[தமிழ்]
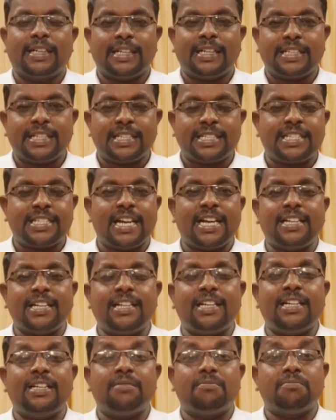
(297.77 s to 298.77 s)
இந்த
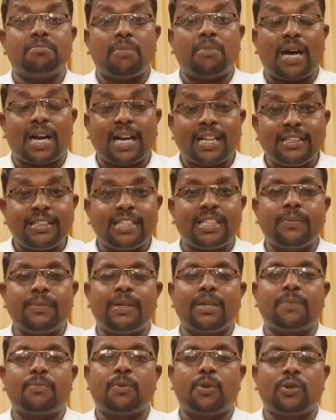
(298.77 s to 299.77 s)
ஜனங்கள் மனம்
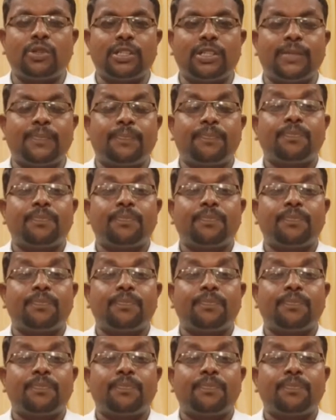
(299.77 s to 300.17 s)
திரும்பின போது